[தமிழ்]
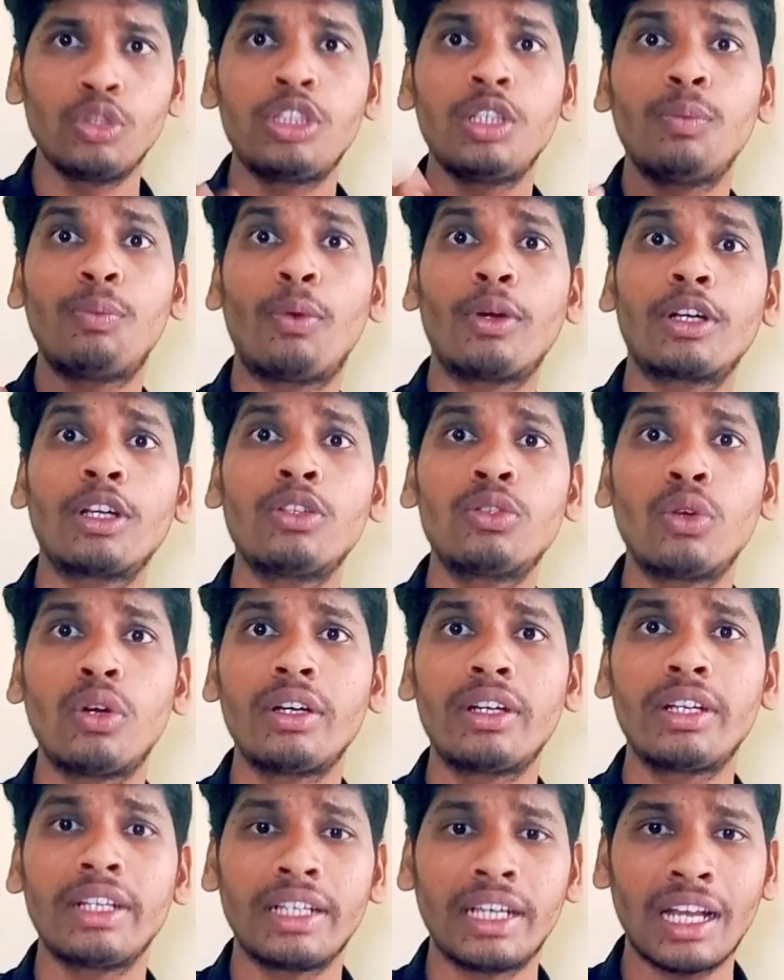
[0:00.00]
ஊசி போட்டேன்னு
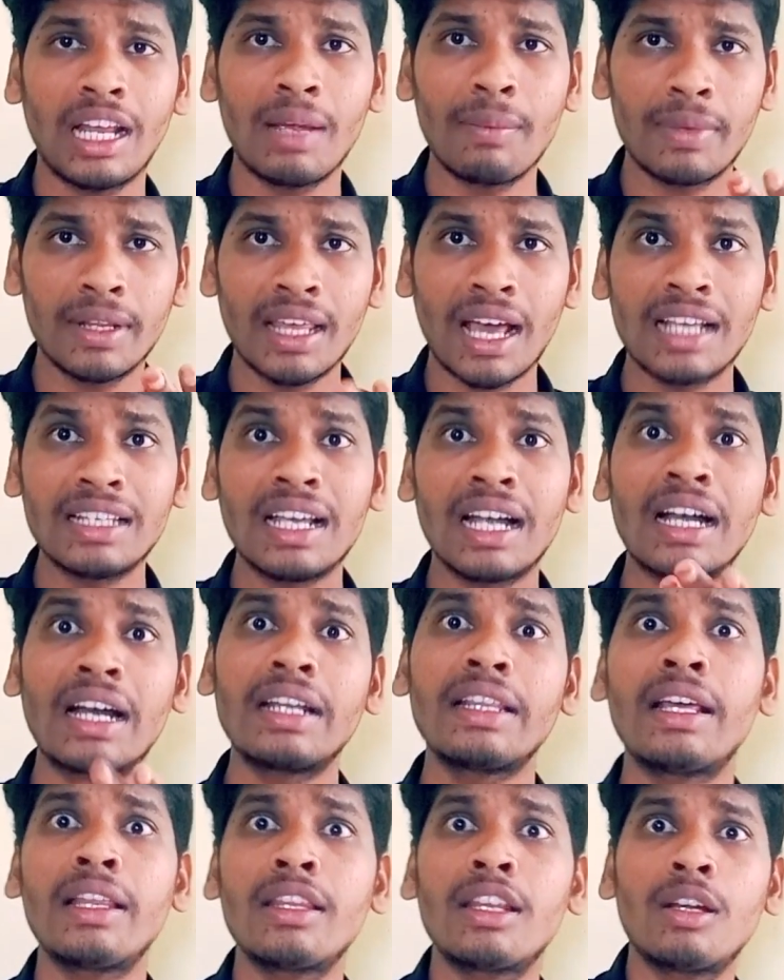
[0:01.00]
சொல்லிட்டு ஏன்னா இப்படிதான்
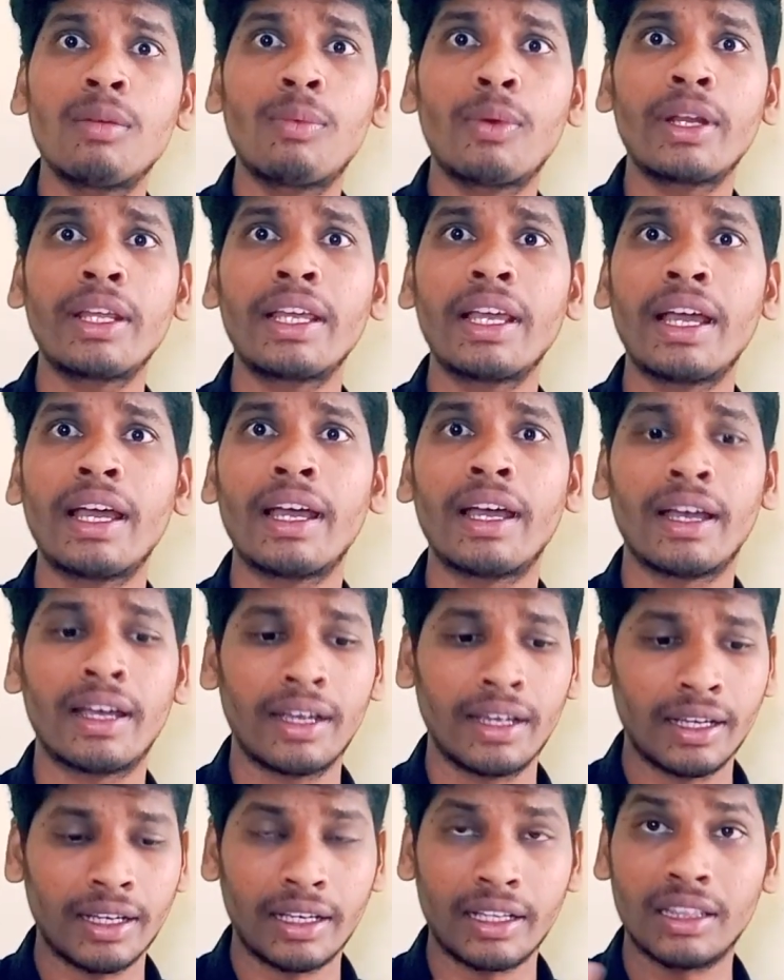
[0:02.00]
அஜாக்கிரதையா தர போறீங்க
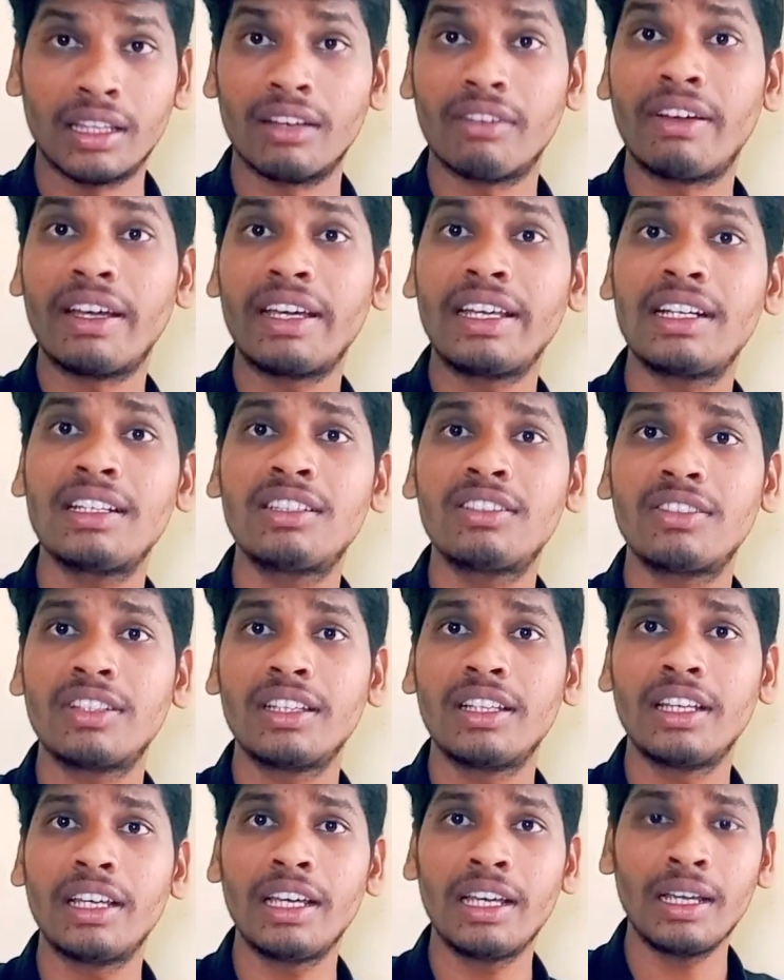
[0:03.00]
இந்த வைரஸ்
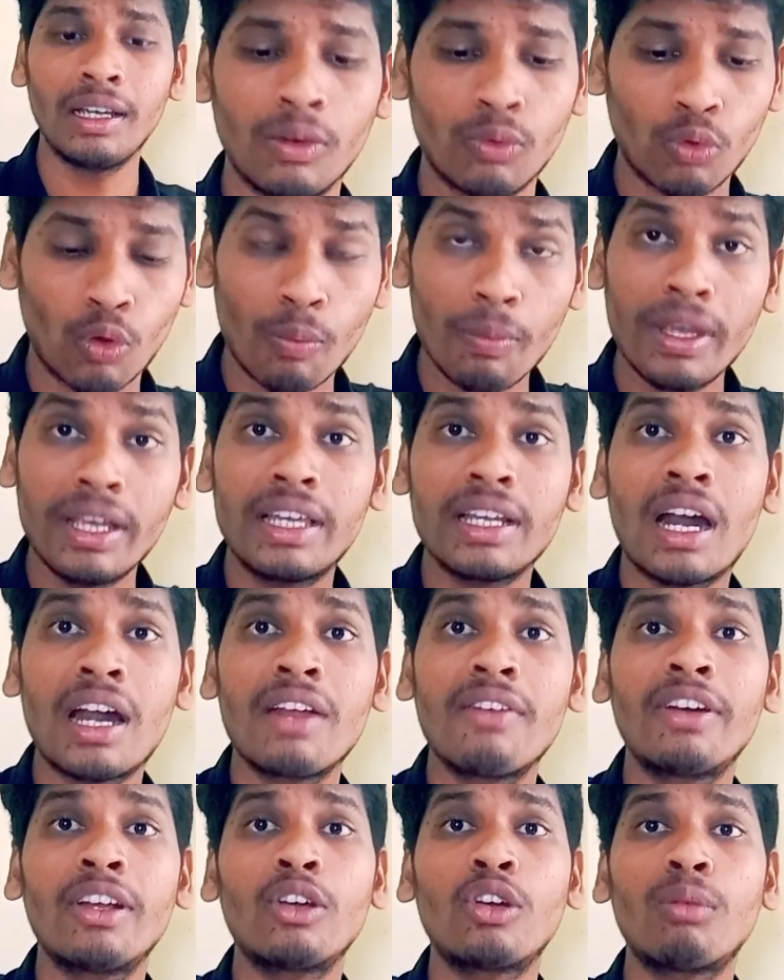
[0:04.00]
வந்து
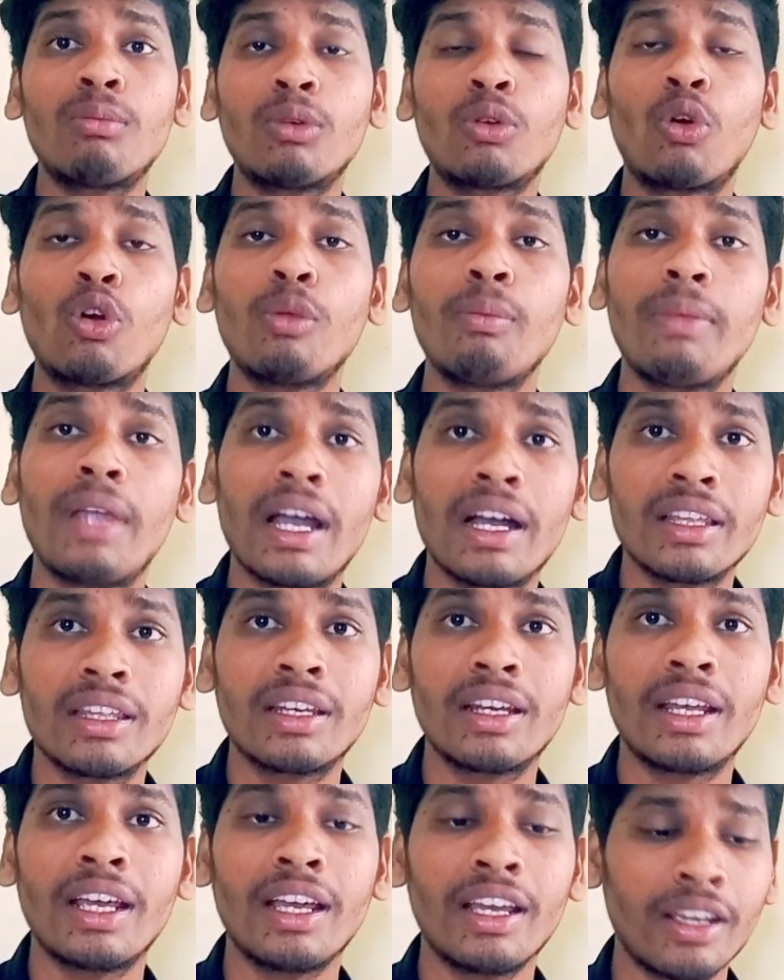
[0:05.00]
ஒமிக்ரானை விட ரொம்ப
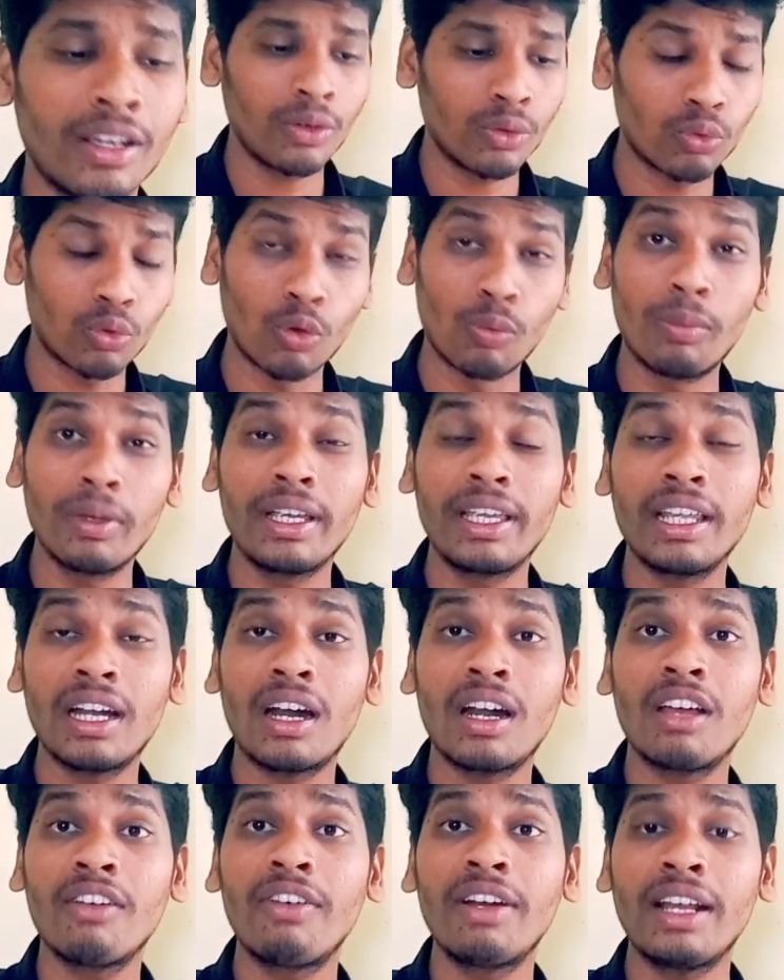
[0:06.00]
கொடுமையாகுதுன்னு
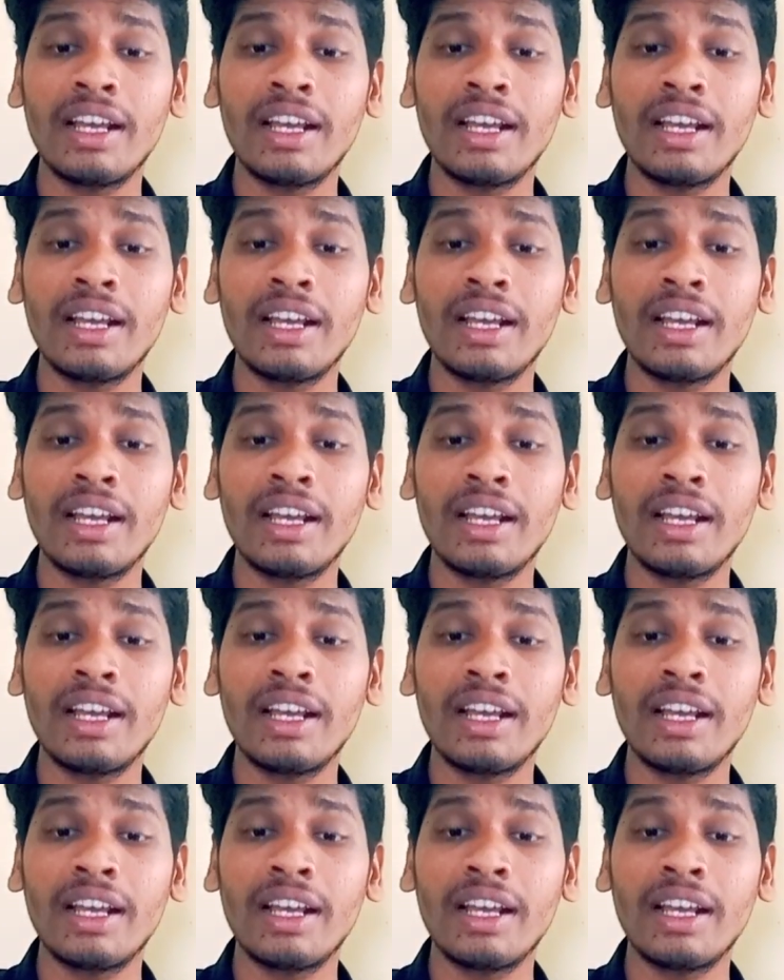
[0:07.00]
ஒமிக்ரானை